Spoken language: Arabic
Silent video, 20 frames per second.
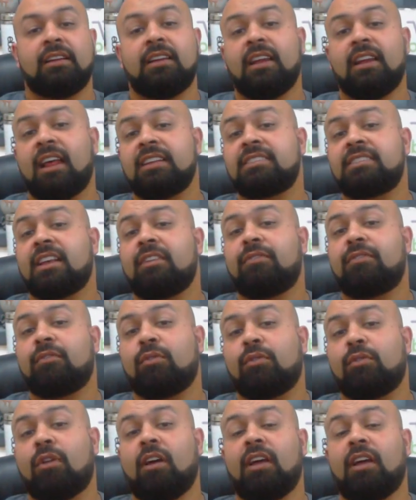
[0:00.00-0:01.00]
للأسف
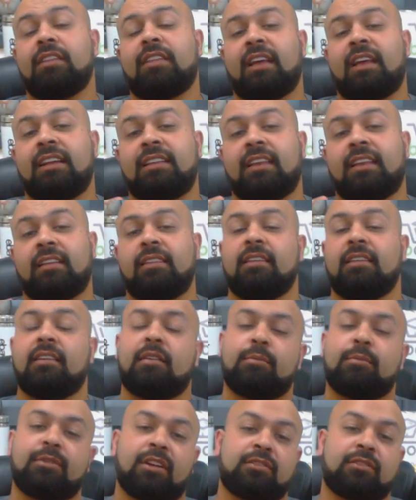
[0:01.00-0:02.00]
ألاحظ
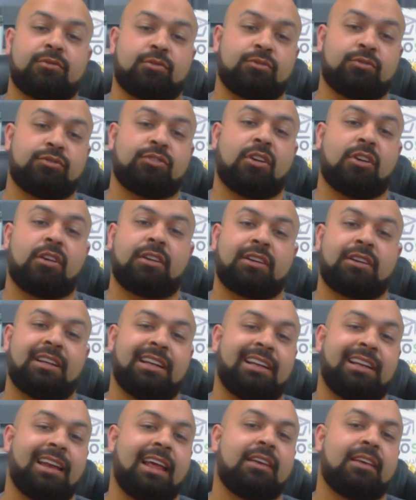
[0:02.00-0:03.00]
الكثير من التجار
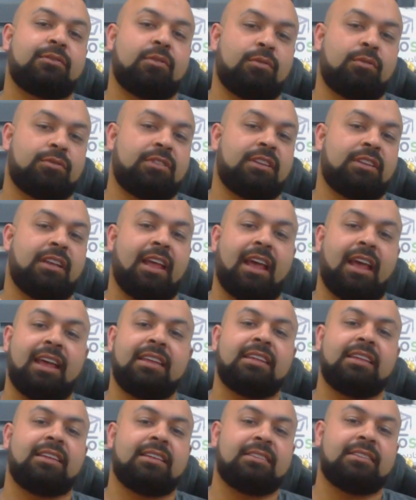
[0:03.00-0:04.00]
لا تعطي
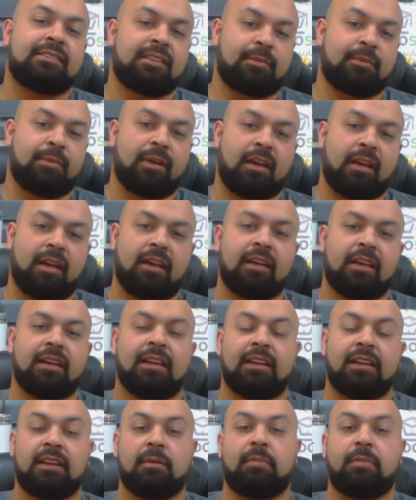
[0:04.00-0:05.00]
أي انتباه
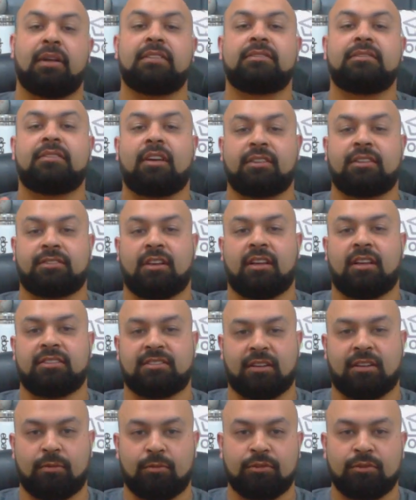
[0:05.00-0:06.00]
لبند
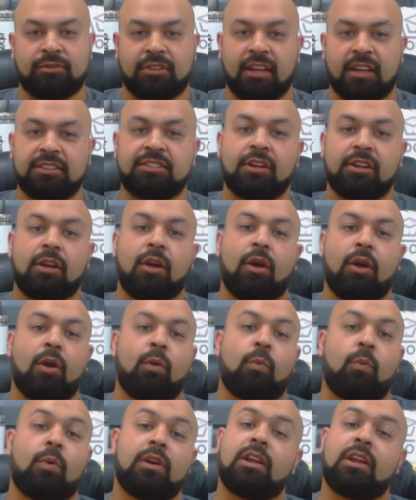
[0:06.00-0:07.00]
خصائص المنتج
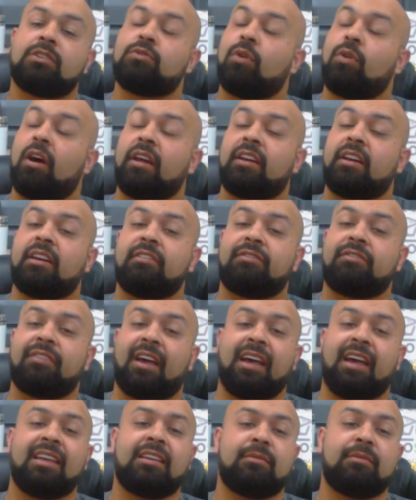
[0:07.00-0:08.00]
ولا تعرف
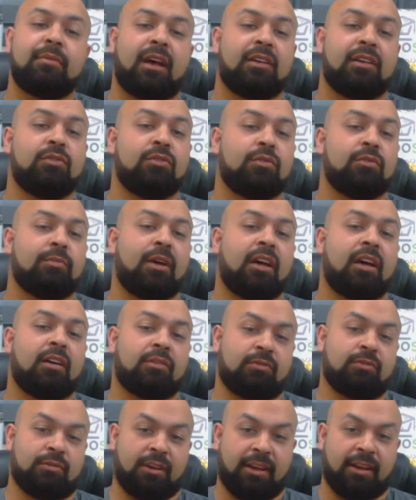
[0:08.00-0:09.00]
أي معلومة
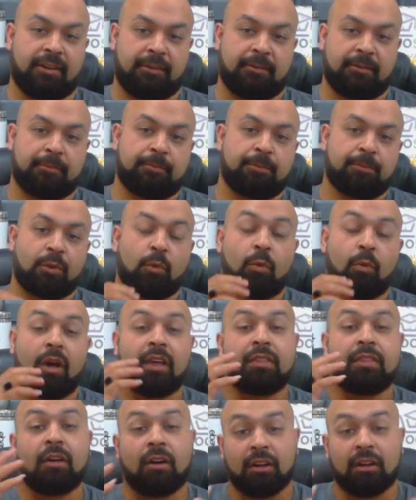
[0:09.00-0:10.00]
هناك
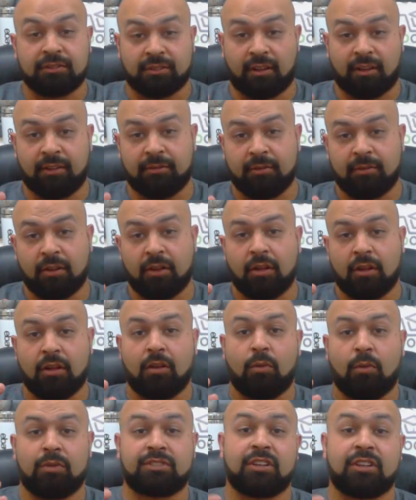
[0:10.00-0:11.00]
وهذا خطأ
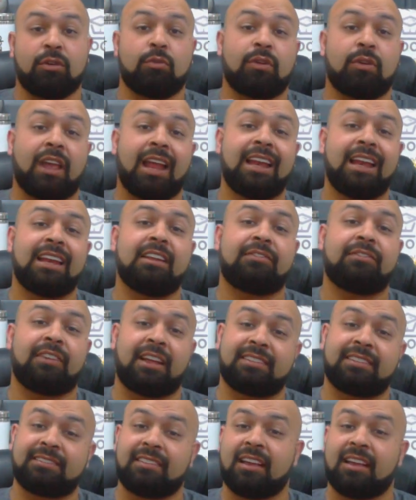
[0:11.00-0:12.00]

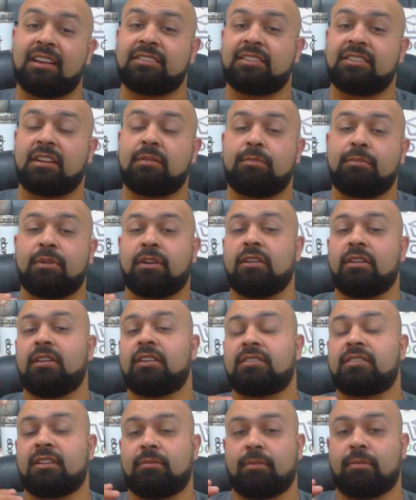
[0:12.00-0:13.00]
وسيكلف التاجر
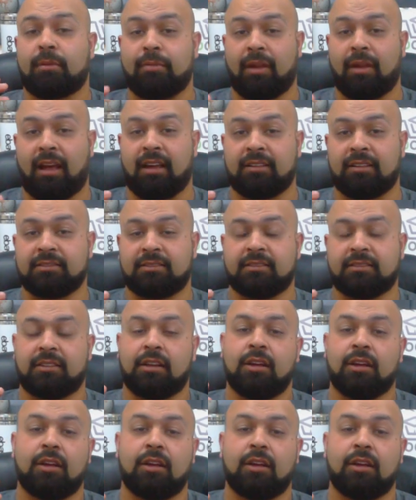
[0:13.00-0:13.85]
بقلة المبيعات